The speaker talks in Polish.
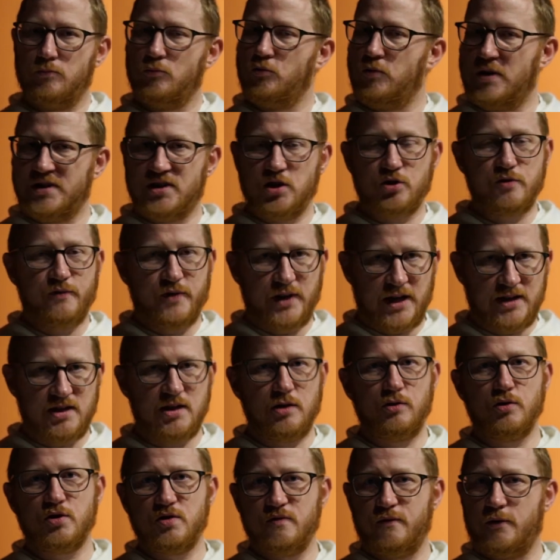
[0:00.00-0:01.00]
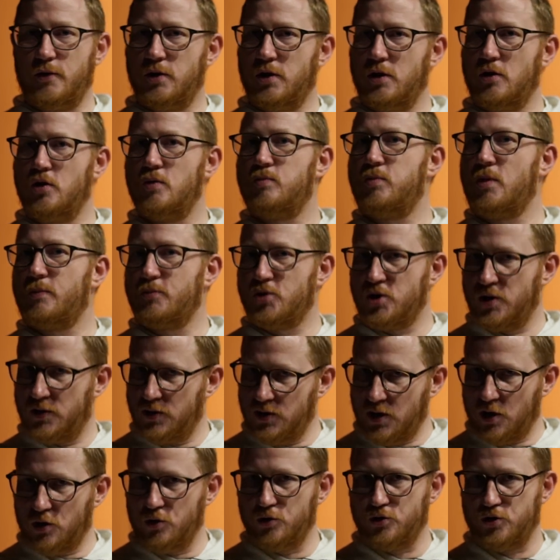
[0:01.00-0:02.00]
Łazarz wraca do swojego
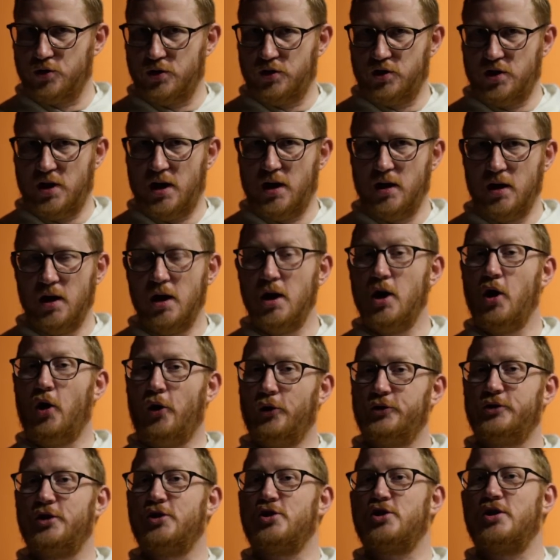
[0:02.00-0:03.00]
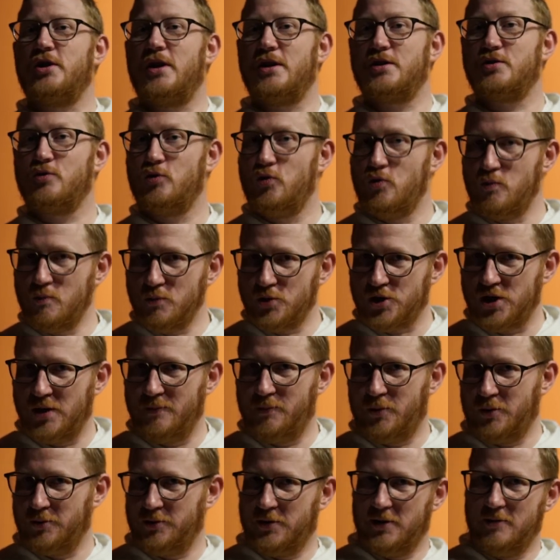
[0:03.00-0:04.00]
poprzedniego życia. On jeszcze raz umrze
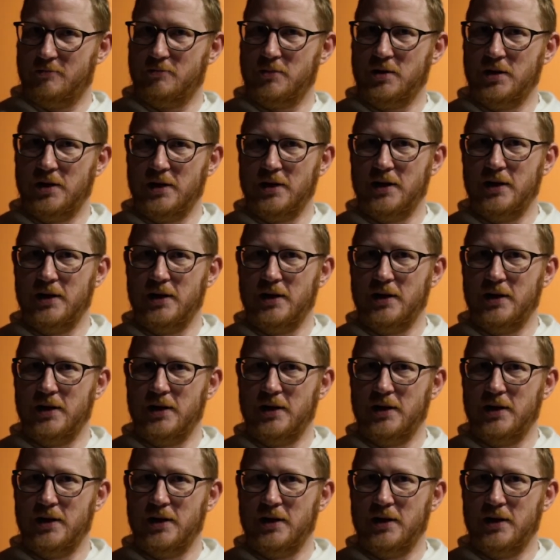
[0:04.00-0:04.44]
potem